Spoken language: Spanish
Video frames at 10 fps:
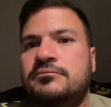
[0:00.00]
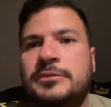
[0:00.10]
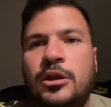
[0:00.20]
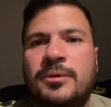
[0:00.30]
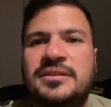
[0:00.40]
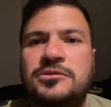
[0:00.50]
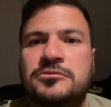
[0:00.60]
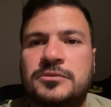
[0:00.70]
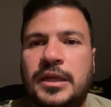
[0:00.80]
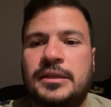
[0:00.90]
y lo pasando
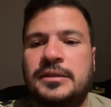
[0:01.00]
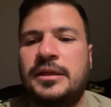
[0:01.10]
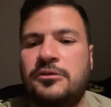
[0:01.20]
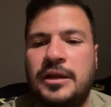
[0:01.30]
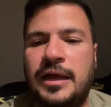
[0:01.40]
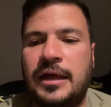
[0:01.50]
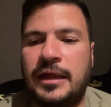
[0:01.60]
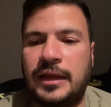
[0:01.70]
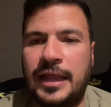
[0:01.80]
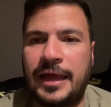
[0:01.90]
eh, Tengo la,
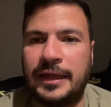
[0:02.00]
la,